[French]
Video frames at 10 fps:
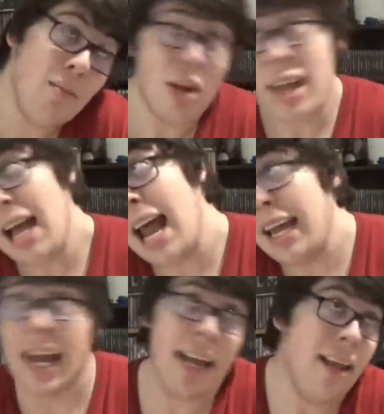en tenant la
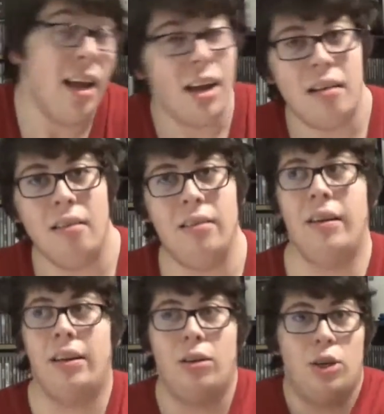graine.
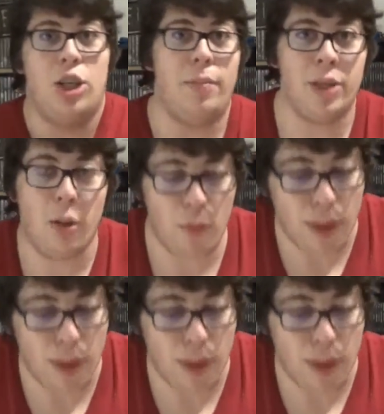Fait que j'ai pissé un peu